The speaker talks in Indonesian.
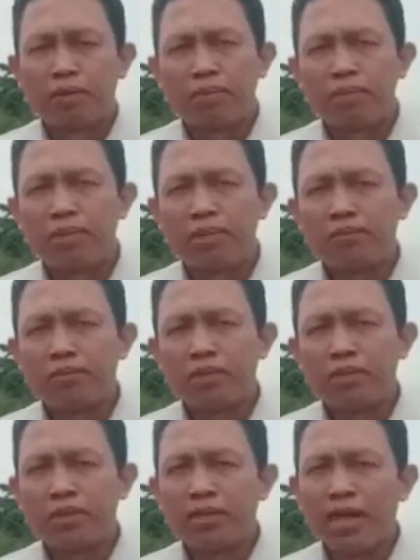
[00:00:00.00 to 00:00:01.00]

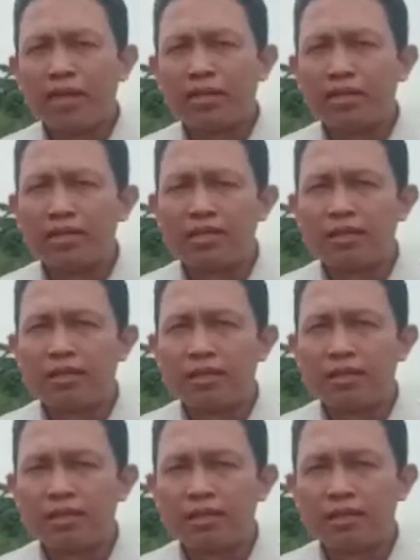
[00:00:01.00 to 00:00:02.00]
komunitas-komunitas asli
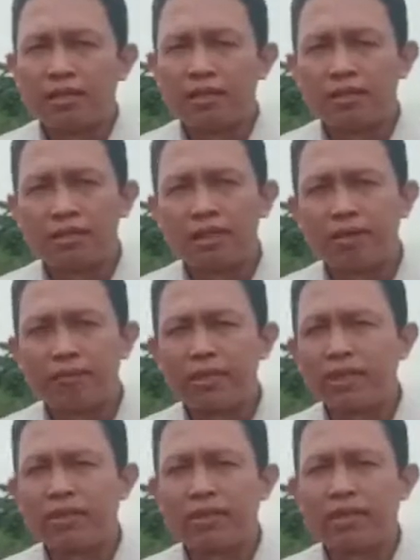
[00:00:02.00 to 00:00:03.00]
sini itu apa
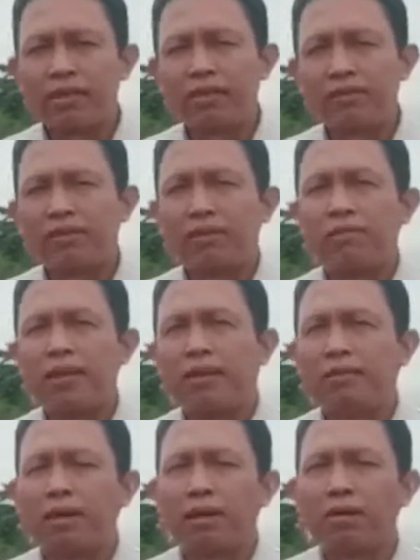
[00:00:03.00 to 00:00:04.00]
saja eh,
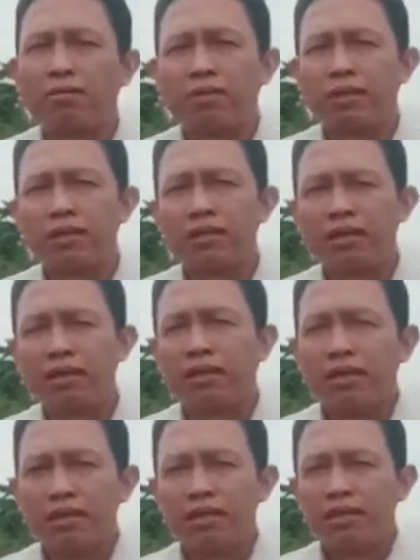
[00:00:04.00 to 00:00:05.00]
Palembang komunitas yang
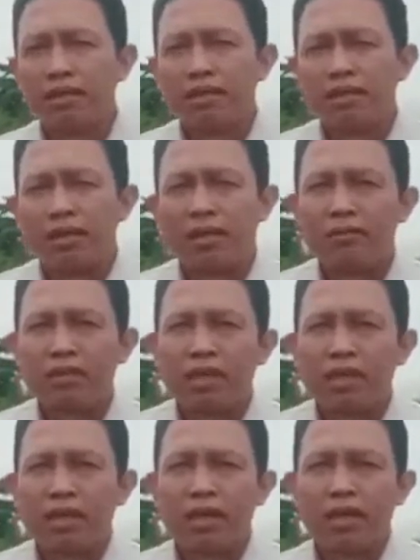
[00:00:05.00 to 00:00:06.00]
dalam
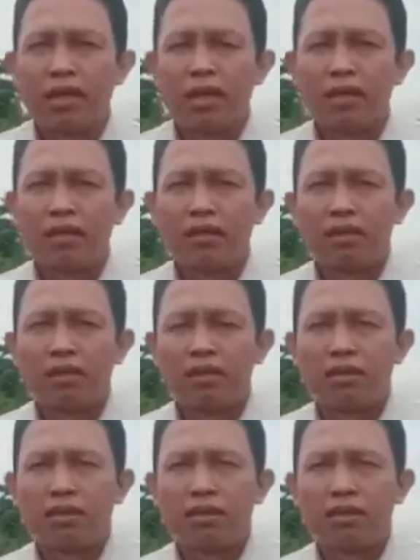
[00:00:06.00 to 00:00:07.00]
skala
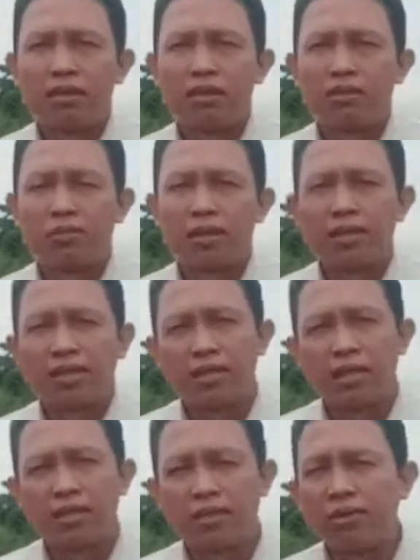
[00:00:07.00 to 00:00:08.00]
uh, Sumatera
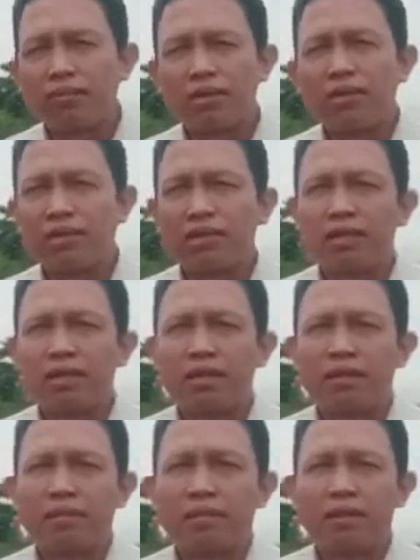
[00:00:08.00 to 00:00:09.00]
Selatan itu apa saja
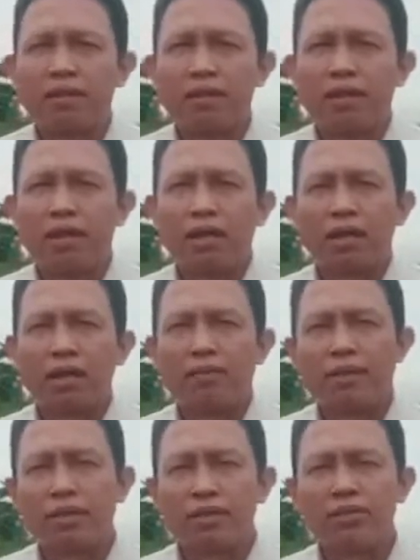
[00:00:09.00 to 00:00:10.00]
dan
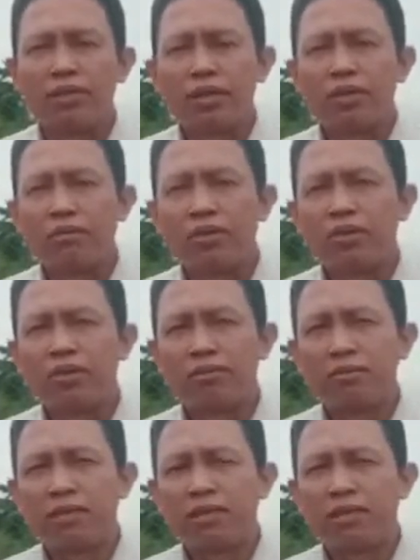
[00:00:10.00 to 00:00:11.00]
apa saja juga
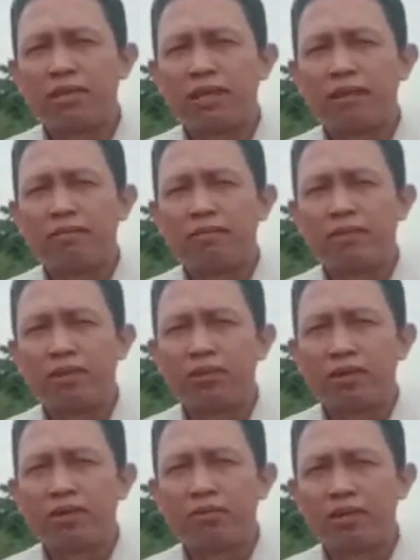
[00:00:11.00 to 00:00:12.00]
komunitas-komunitas yang di
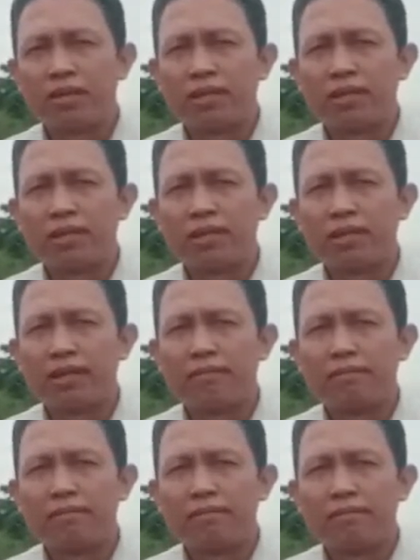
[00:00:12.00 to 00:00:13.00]
luar Sumatera Selatan
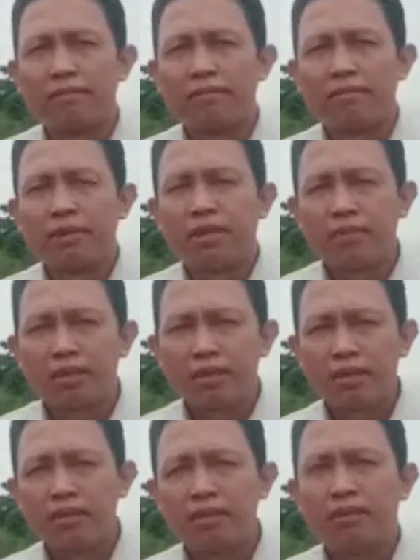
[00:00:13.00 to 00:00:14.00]

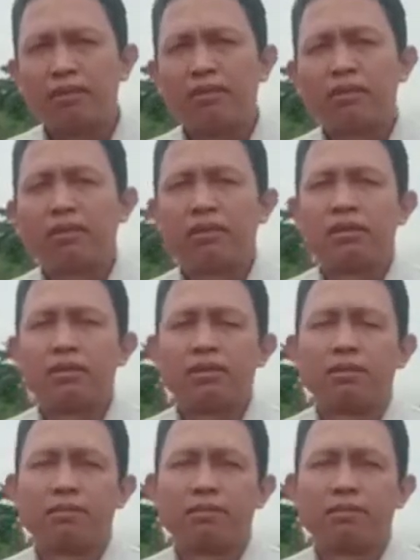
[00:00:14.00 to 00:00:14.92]
tapi uh,